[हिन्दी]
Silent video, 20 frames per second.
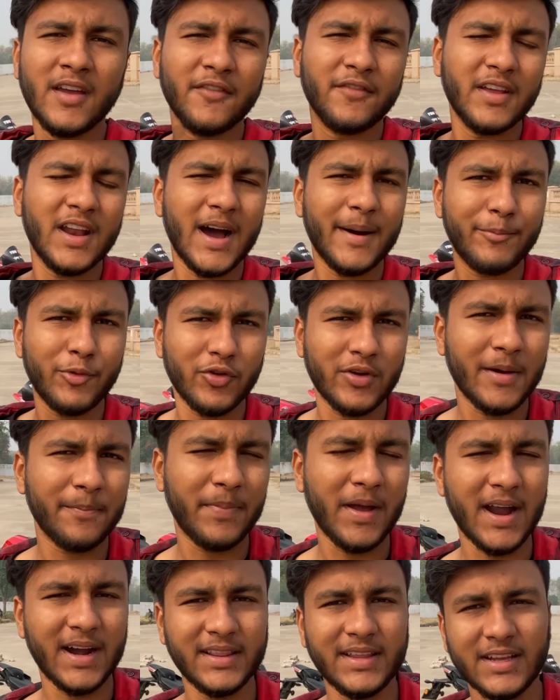फिर आप लोग का
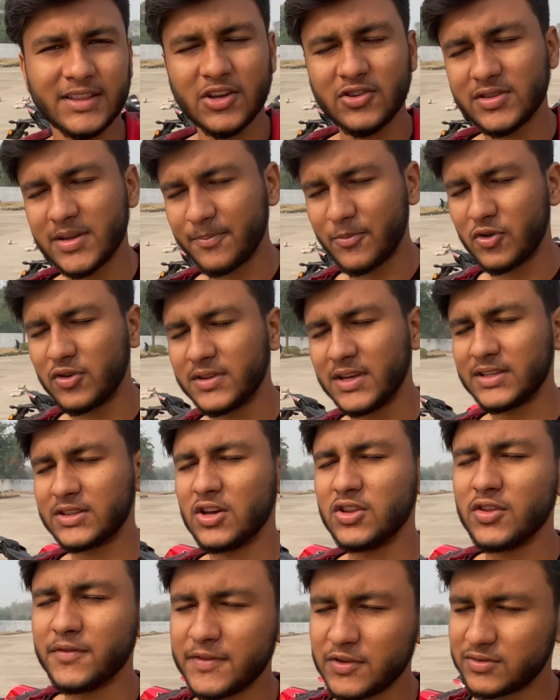प्यार देखता हूँ सपोर्ट देखता
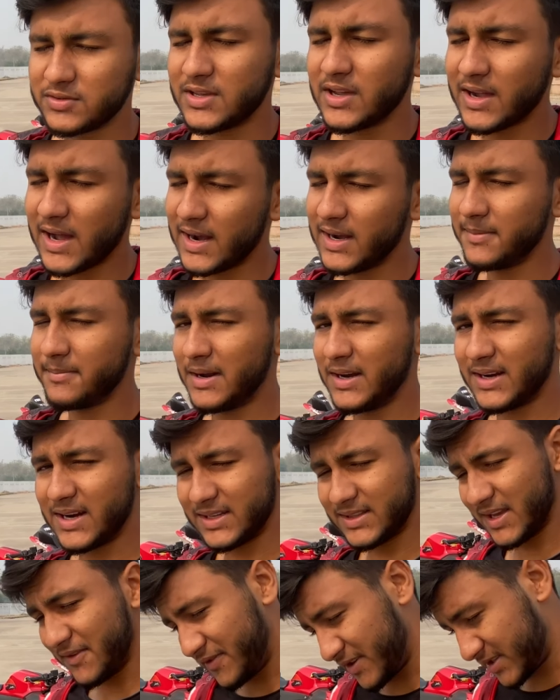हूँ तो फिर उसके कारण मन
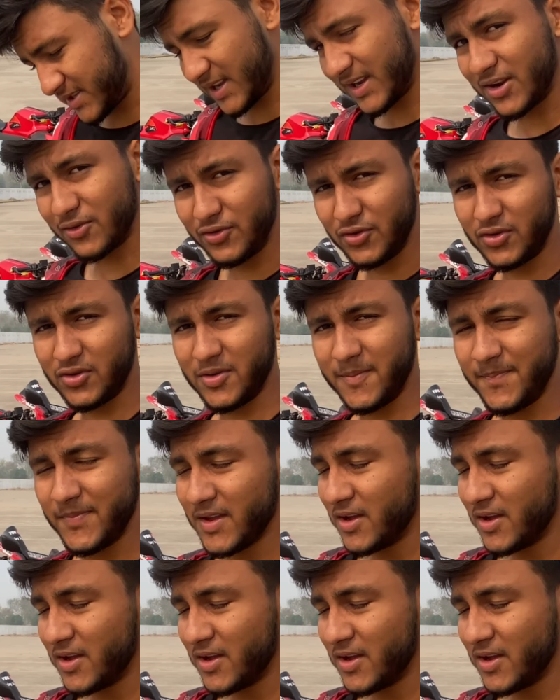करता है फिर से करूँ यूट्यूब